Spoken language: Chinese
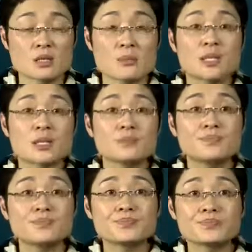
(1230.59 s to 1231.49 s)
么意
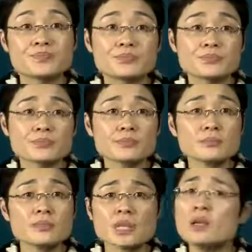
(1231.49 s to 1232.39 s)

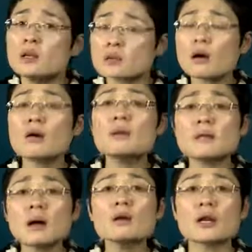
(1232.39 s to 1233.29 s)
思？Common
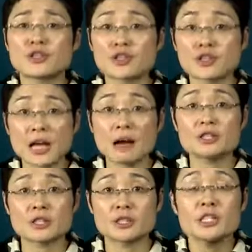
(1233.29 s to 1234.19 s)
knowledge 是常
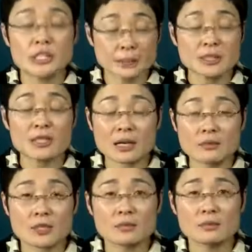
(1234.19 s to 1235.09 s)
识，什么叫常识？